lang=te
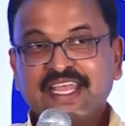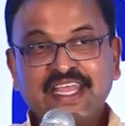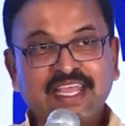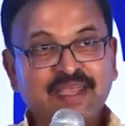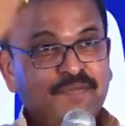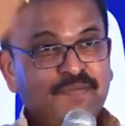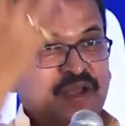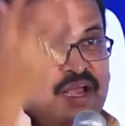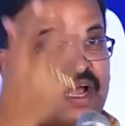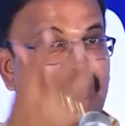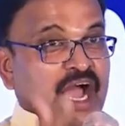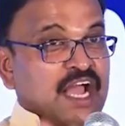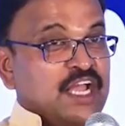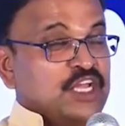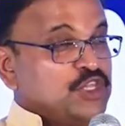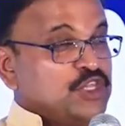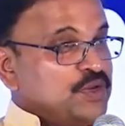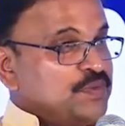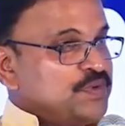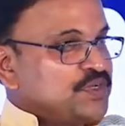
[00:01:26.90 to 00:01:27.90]
ఈ
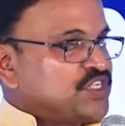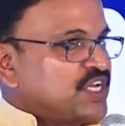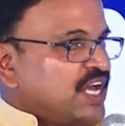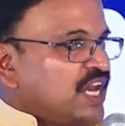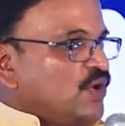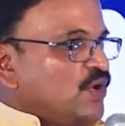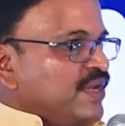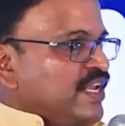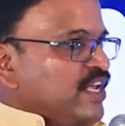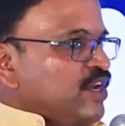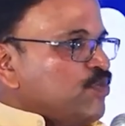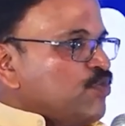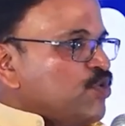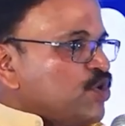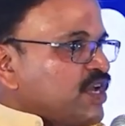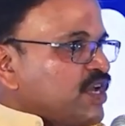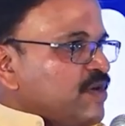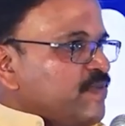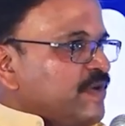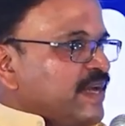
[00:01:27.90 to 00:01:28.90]
ఐదు నిమిషాల్లో నేను
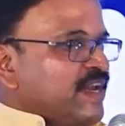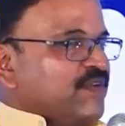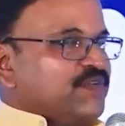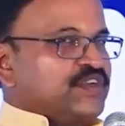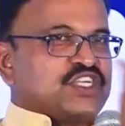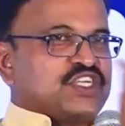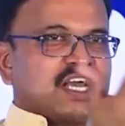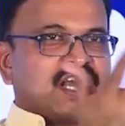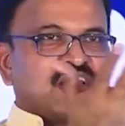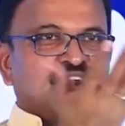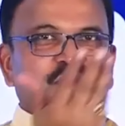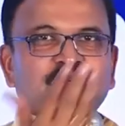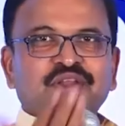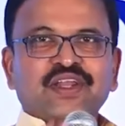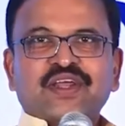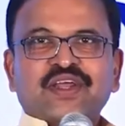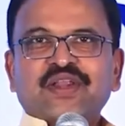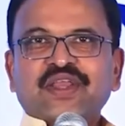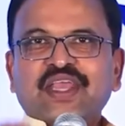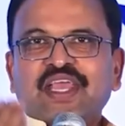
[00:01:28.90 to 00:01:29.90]
ముఖ్యమైన విషయాలను
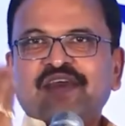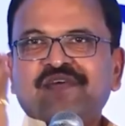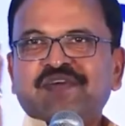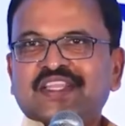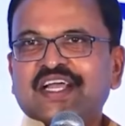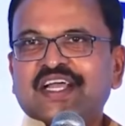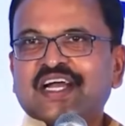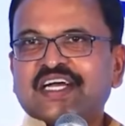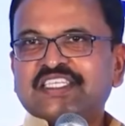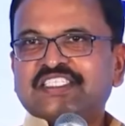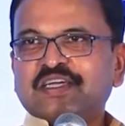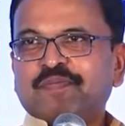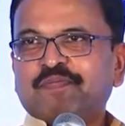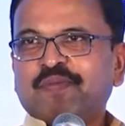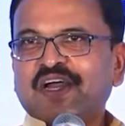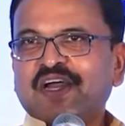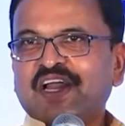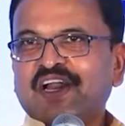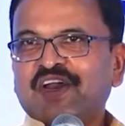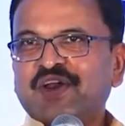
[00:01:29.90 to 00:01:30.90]
నేను ఏ విధంగా
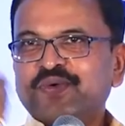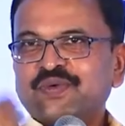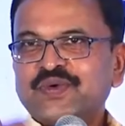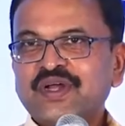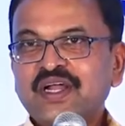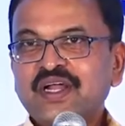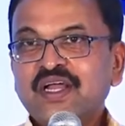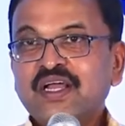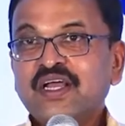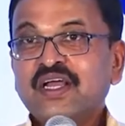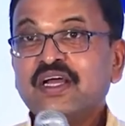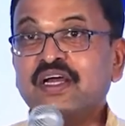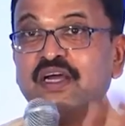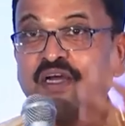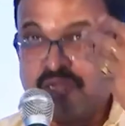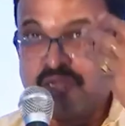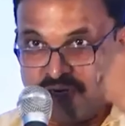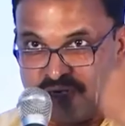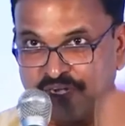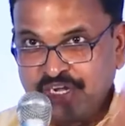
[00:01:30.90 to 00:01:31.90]
చెప్పగలను
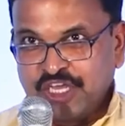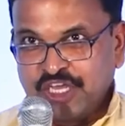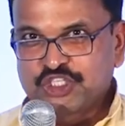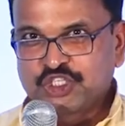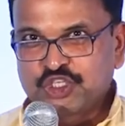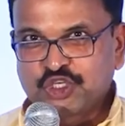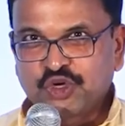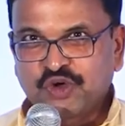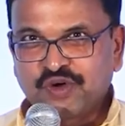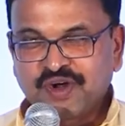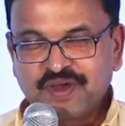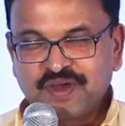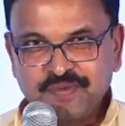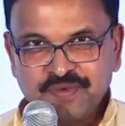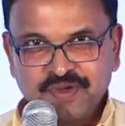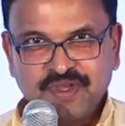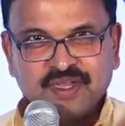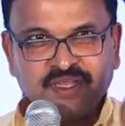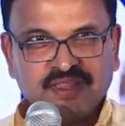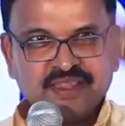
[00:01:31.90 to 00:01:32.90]
నేర్చుకోవడం
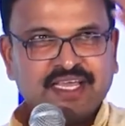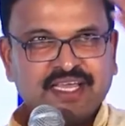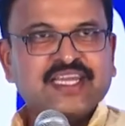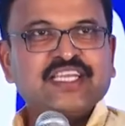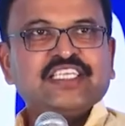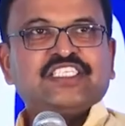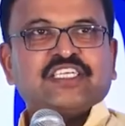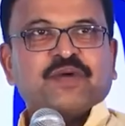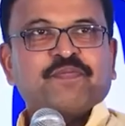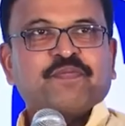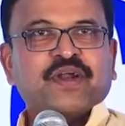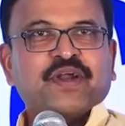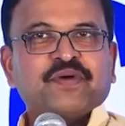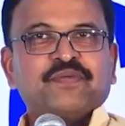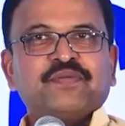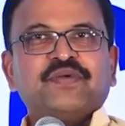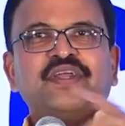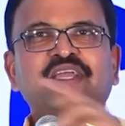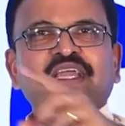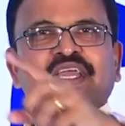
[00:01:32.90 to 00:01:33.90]
దాన్ని
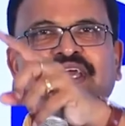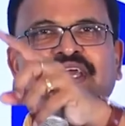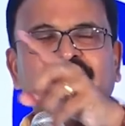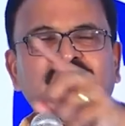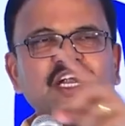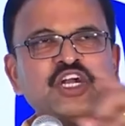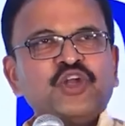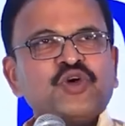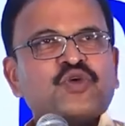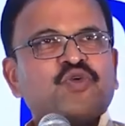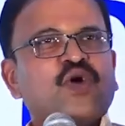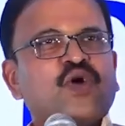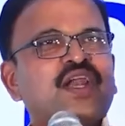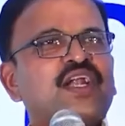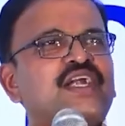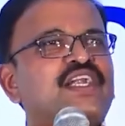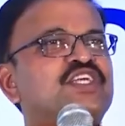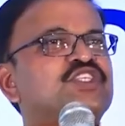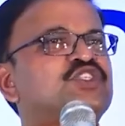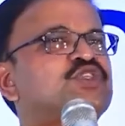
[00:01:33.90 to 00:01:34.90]
చెప్పడం ఈ రెండు
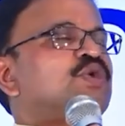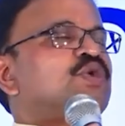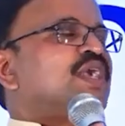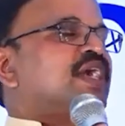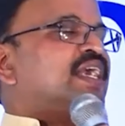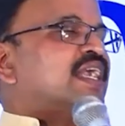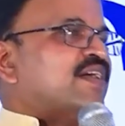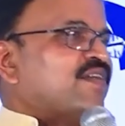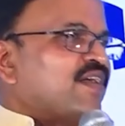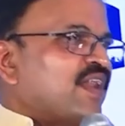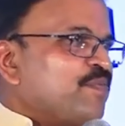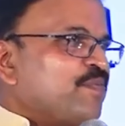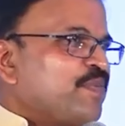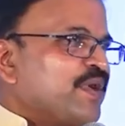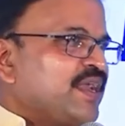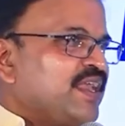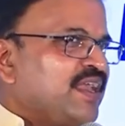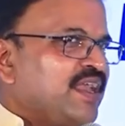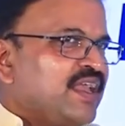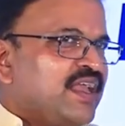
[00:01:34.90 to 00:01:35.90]
క్వాలిటీస్ కూడా డెవలప్
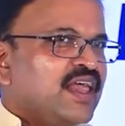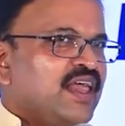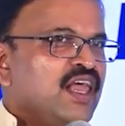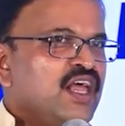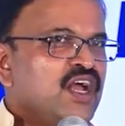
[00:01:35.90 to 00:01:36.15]
అయ్యి